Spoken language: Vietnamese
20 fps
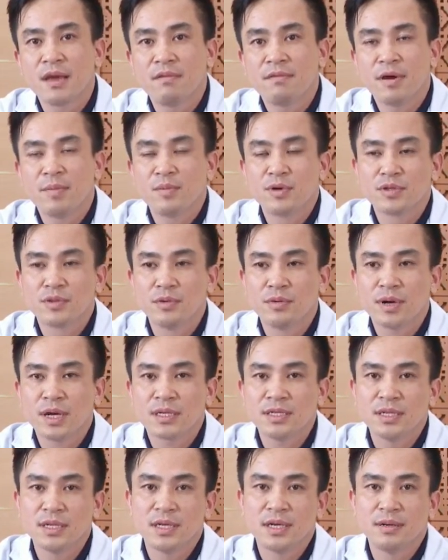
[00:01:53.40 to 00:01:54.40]
và một số các
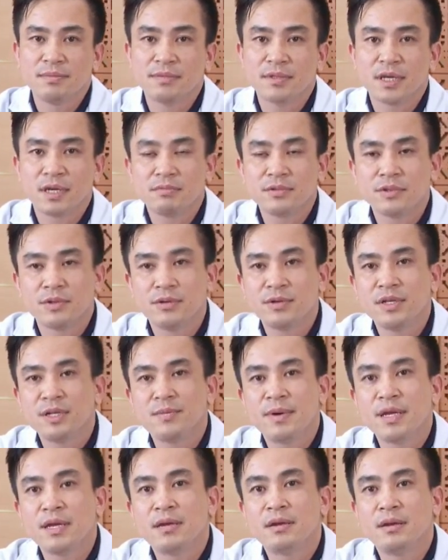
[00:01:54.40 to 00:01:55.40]
trường hợp trong số
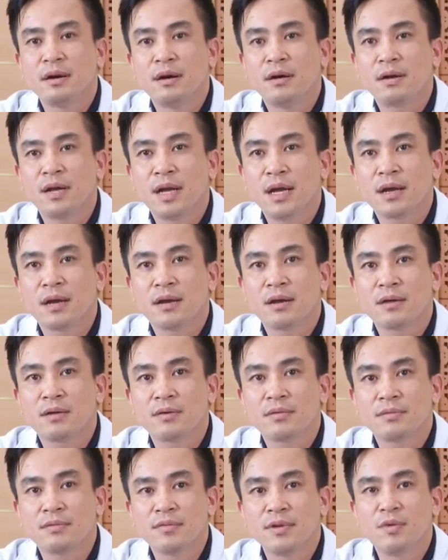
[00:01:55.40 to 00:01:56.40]
những bệnh nhân đó là
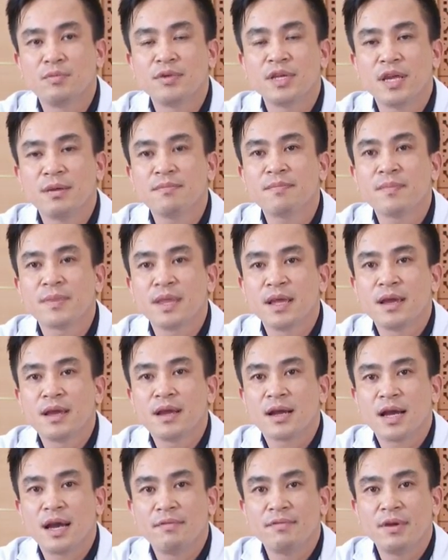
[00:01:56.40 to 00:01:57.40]
đồng nhiễm
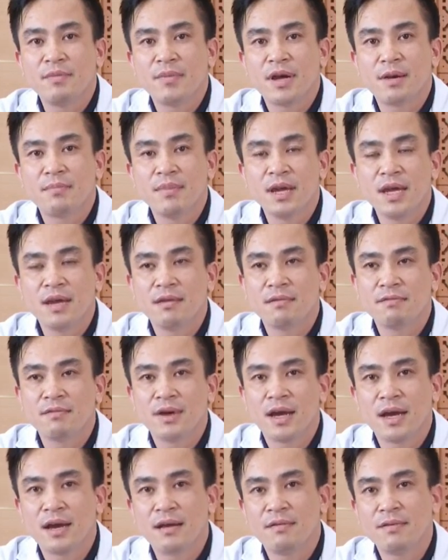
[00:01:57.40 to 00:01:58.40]
cả viêm gan B
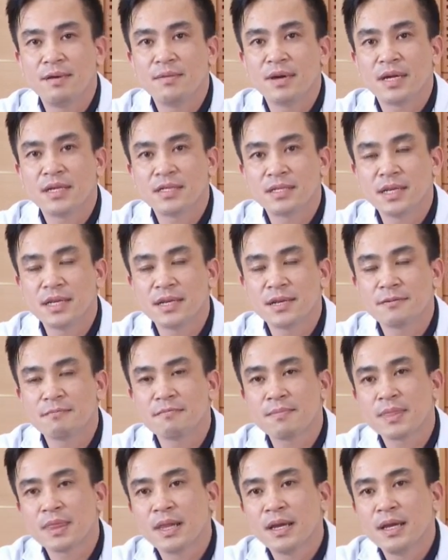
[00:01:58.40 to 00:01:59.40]
và viêm gan C
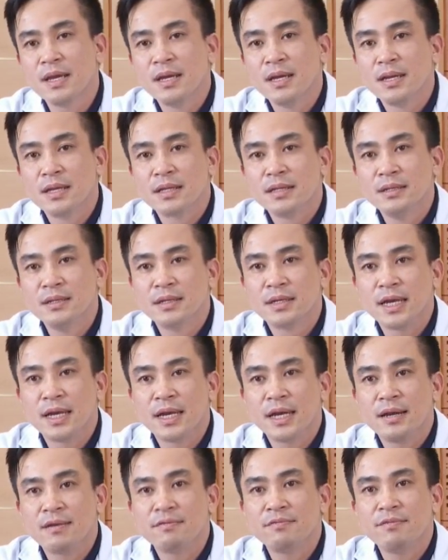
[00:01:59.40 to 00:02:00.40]
từ
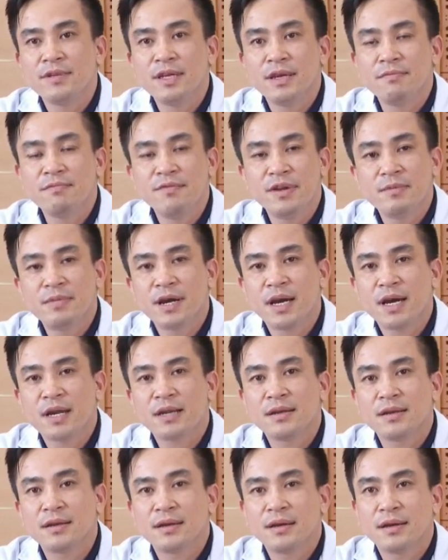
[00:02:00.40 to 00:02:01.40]
cái um, nhiễm viêm
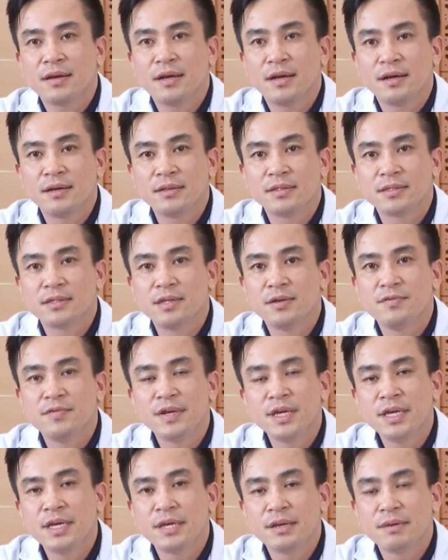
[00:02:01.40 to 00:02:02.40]
gan uh, siêu vi